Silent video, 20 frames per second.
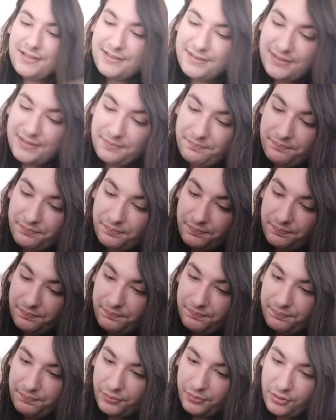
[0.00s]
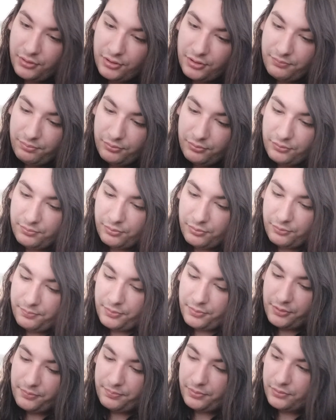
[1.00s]
c'est pas le plus beau
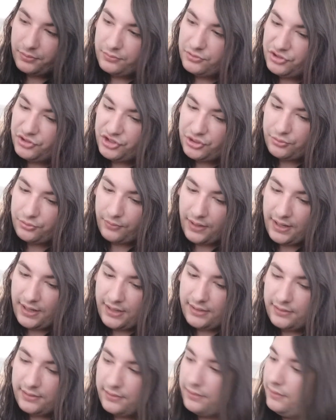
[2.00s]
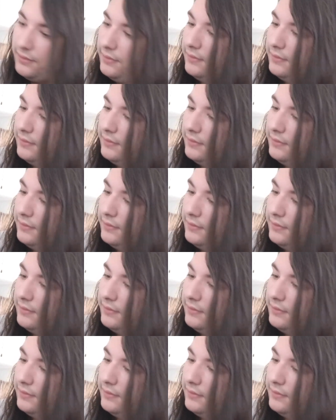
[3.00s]
Purple Chitral.